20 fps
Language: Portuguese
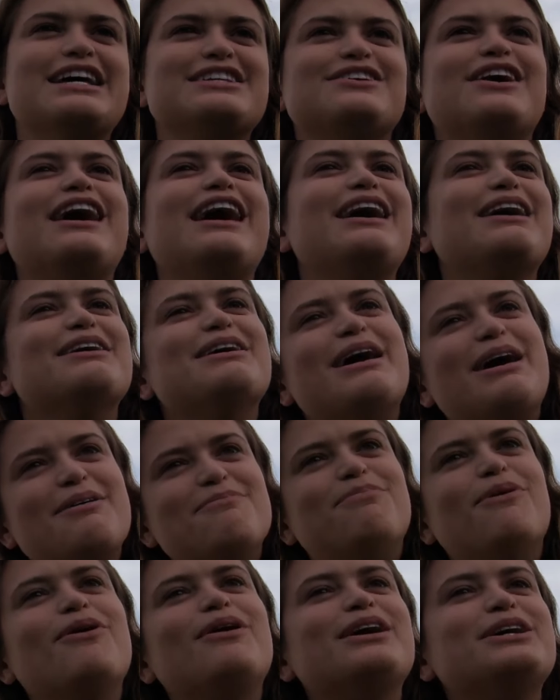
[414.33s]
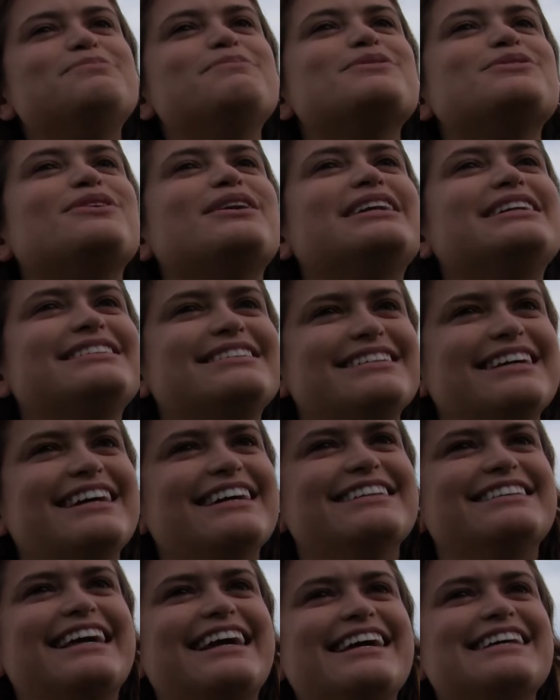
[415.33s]
só poucas pessoas
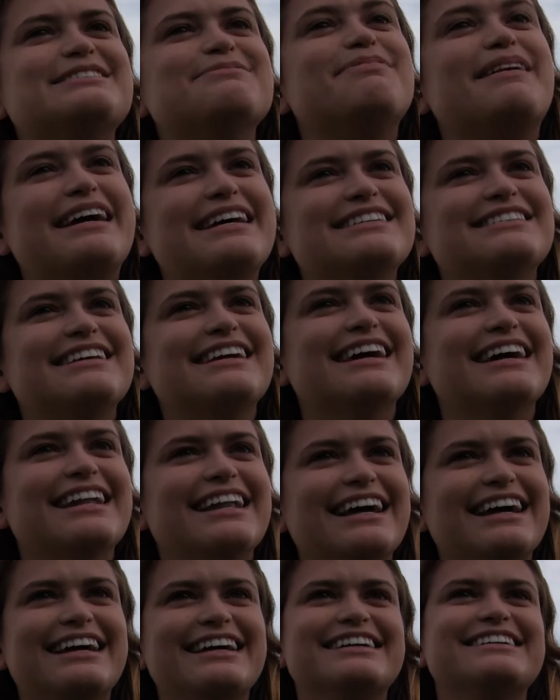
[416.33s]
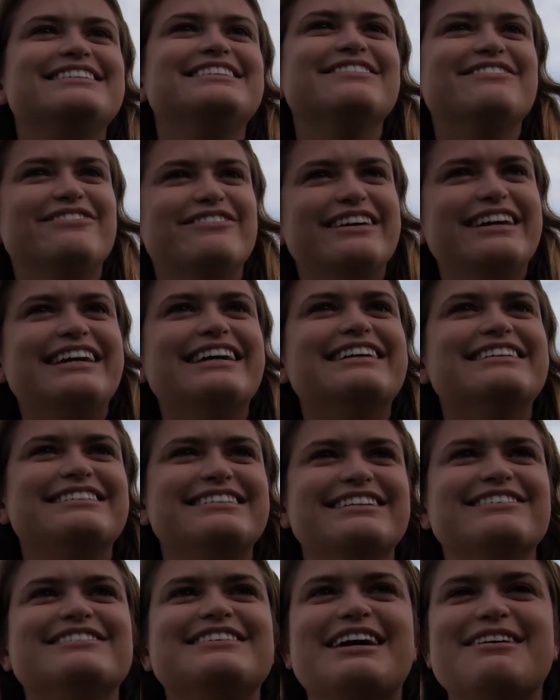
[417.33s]
têm esse prazer, Sim. né? De ver
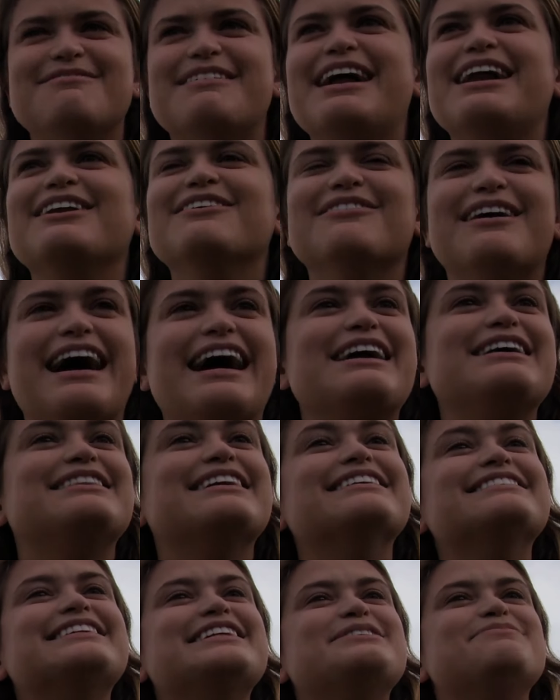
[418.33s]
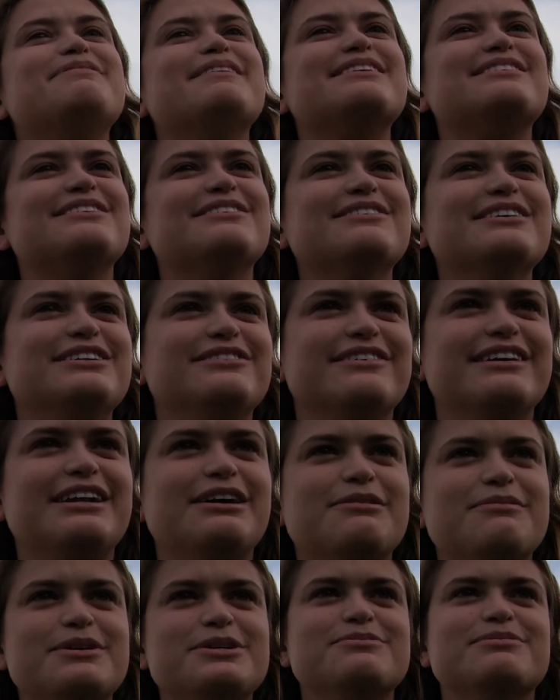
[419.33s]
assim, é. o no ar e tantas pessoas
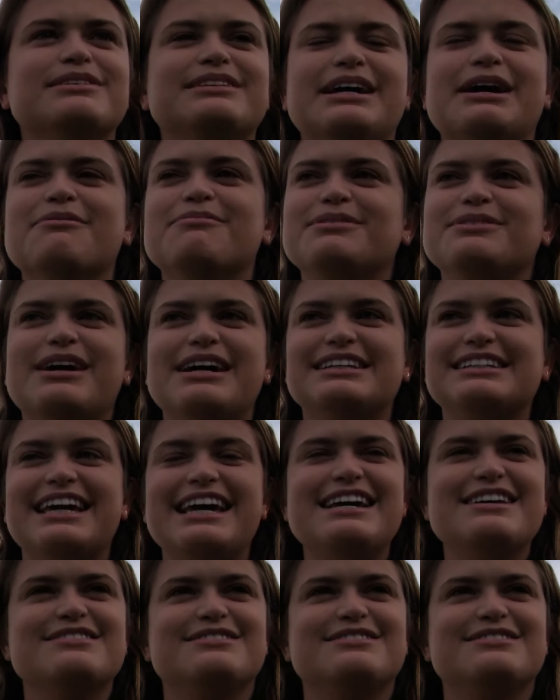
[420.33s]
verem ao mesmo tempo. Então acho que é